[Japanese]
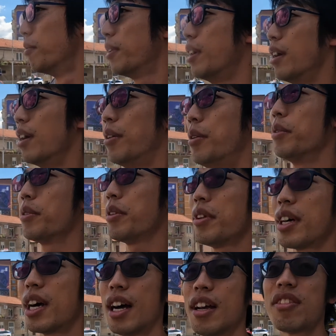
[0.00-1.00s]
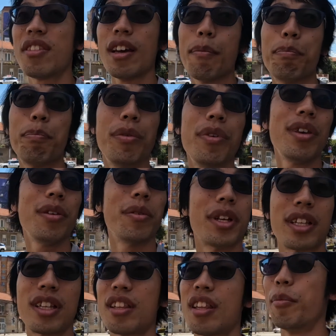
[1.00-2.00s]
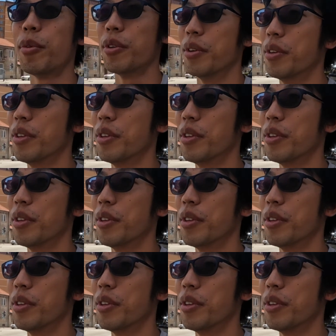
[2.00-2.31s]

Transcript: まあ、ほんとなんかアジアっぽいような建物、